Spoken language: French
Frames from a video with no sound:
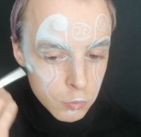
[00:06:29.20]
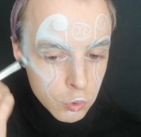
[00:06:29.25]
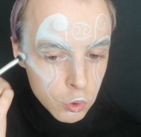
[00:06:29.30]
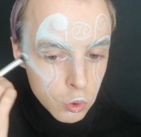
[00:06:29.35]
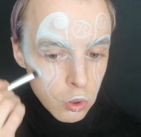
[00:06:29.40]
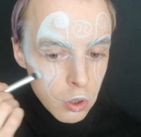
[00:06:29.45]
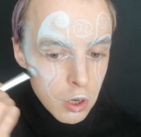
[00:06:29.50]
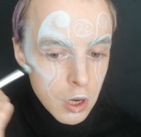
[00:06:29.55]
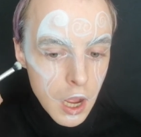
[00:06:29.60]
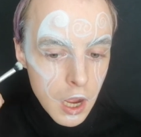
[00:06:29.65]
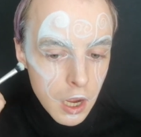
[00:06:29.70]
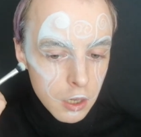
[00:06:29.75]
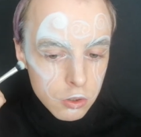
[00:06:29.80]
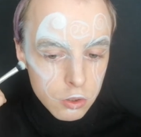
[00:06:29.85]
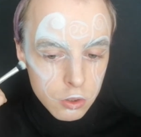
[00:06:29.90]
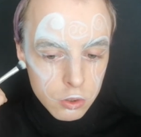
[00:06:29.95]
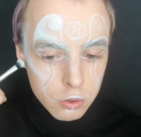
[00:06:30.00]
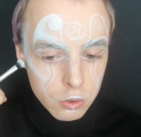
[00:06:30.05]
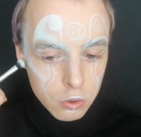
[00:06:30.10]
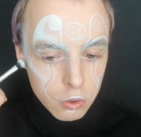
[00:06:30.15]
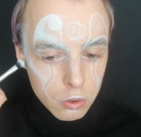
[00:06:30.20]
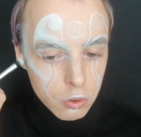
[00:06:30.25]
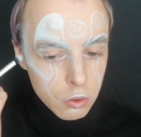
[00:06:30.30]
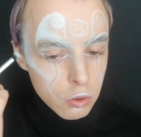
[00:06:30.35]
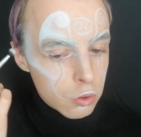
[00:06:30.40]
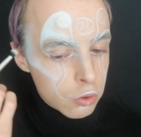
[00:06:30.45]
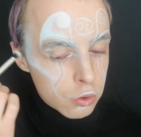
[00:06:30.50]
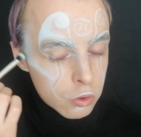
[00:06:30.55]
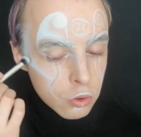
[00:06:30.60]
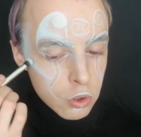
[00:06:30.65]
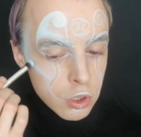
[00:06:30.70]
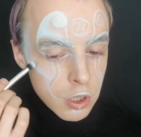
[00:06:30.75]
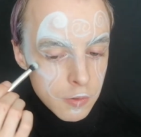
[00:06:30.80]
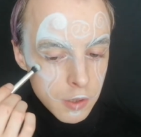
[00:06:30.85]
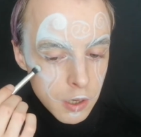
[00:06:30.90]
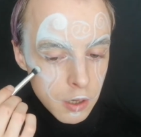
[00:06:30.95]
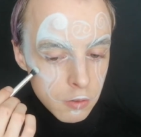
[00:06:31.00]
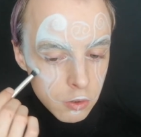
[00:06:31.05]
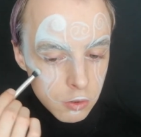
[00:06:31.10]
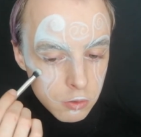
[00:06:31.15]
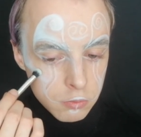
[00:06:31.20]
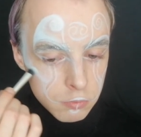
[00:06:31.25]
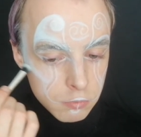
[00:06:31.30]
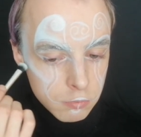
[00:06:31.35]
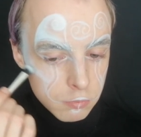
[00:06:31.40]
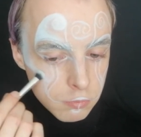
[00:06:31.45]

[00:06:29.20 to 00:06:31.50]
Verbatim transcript: plus large que ce que j'avais avant.